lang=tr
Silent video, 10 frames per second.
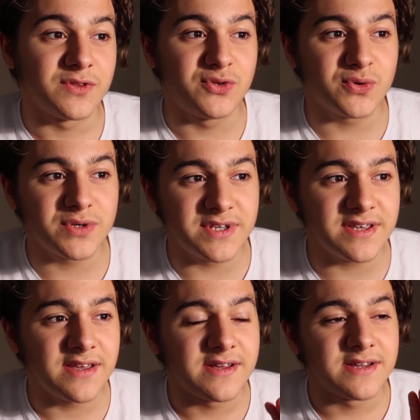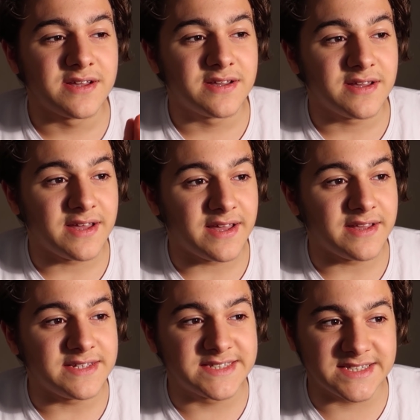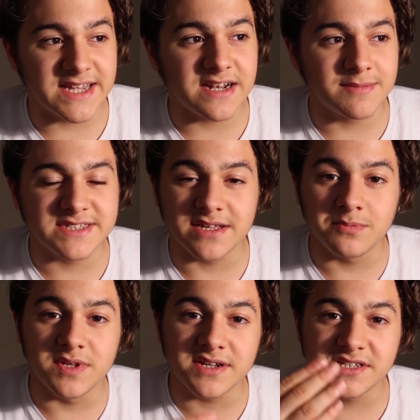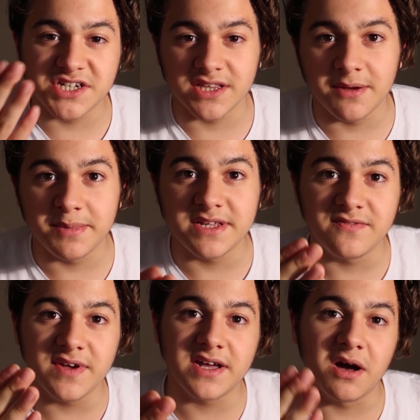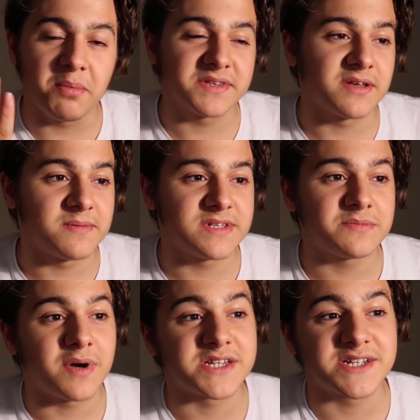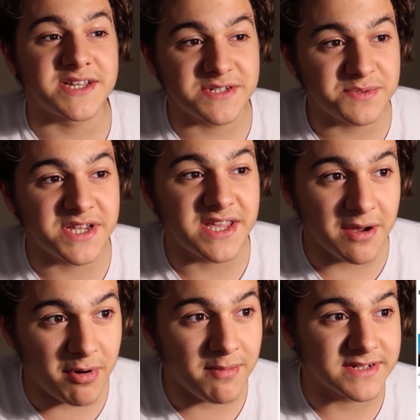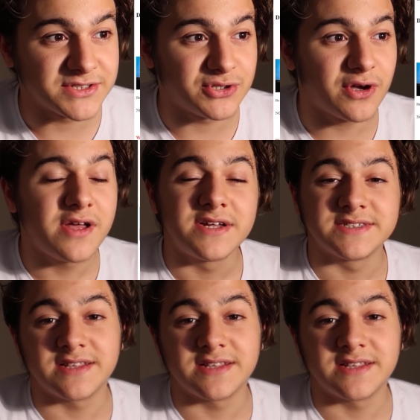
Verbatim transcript: Diyor ki Instagram hesapları çalabilir ve kapatabilir. Başka hiçbir şey yapamaz diyor.